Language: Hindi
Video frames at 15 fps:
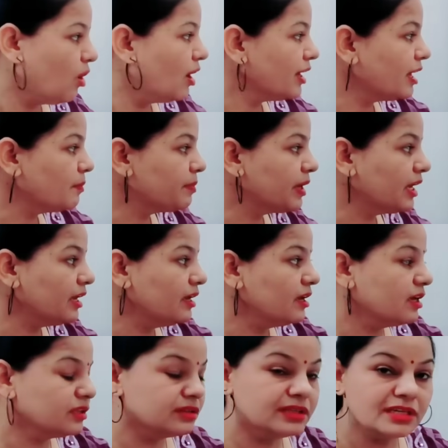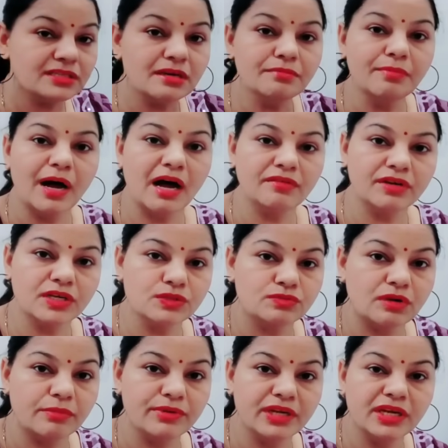और आपके दसम भाव के
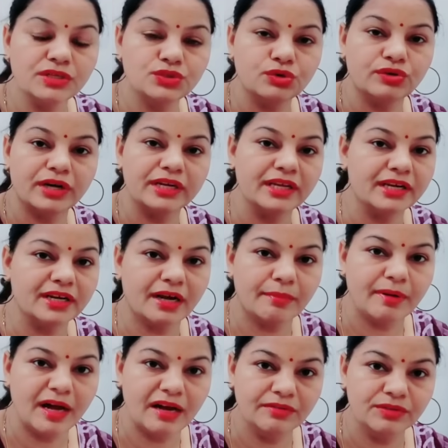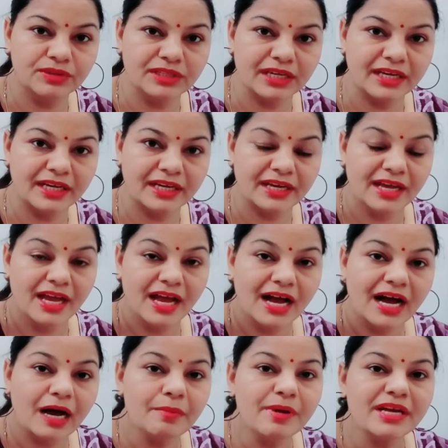स्वामी है जो करियर का भाव होता है
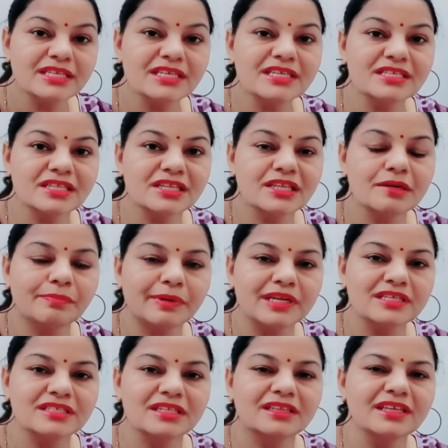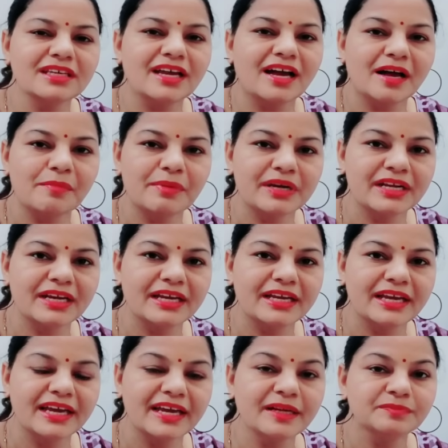अब ऐसी स्थिति परिस्थिति यहां बन
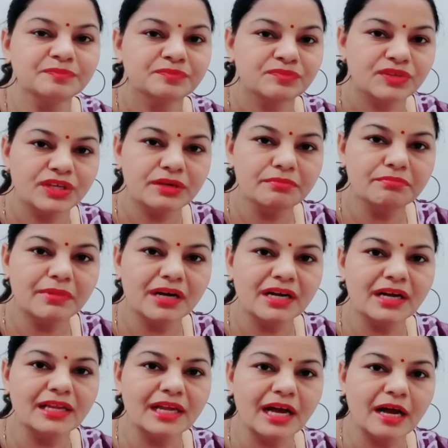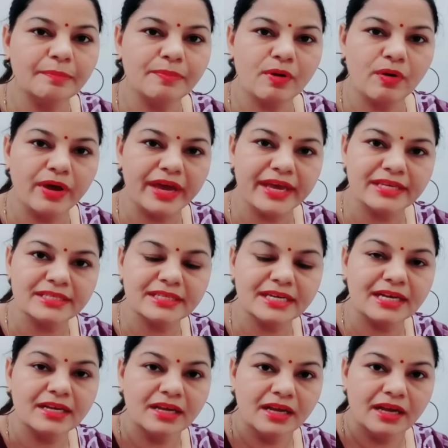गई है कि मंगल आपको
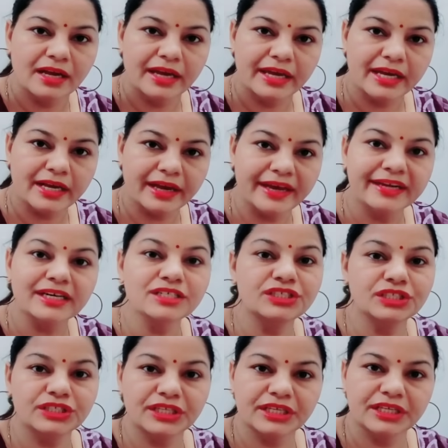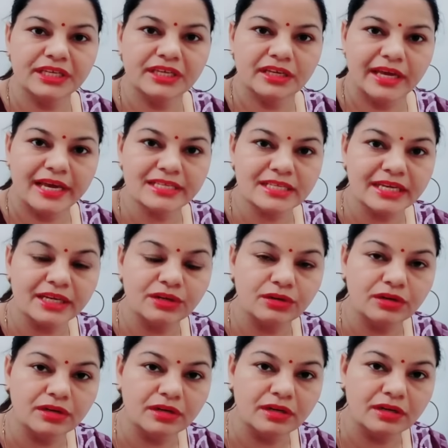ऐसा एक एनर्जी देंगे ऐसा एक
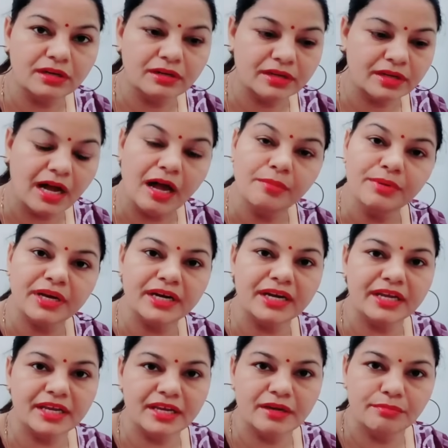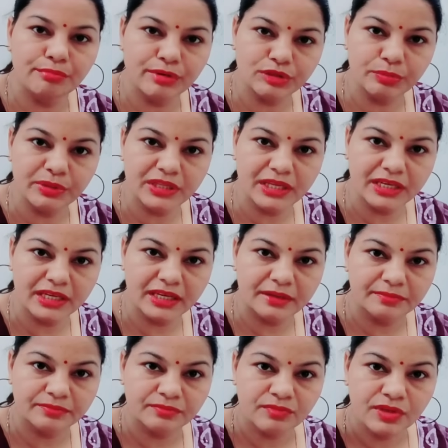काम करने की हिम्मत भी देंगे
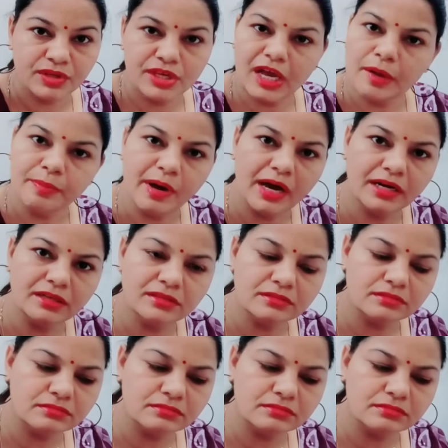कि आप हर